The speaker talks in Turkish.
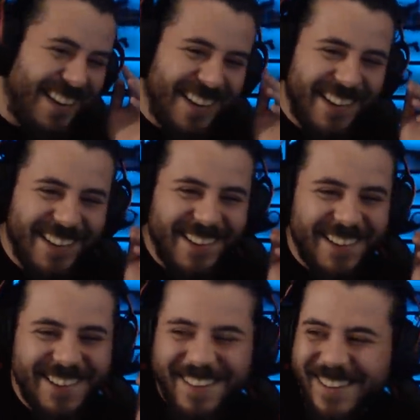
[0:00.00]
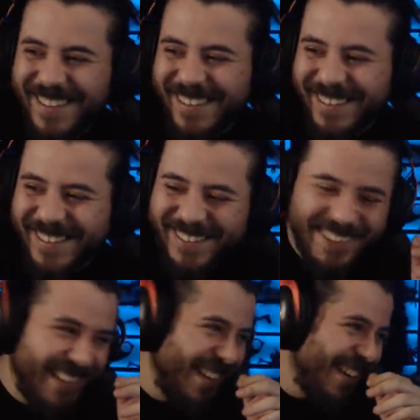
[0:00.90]
buz buz!
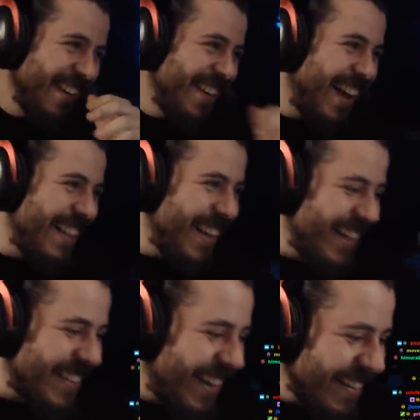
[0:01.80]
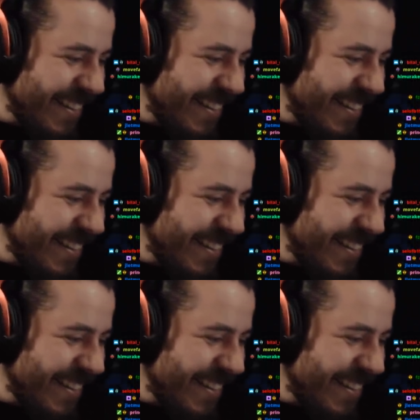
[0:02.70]
Buz buz!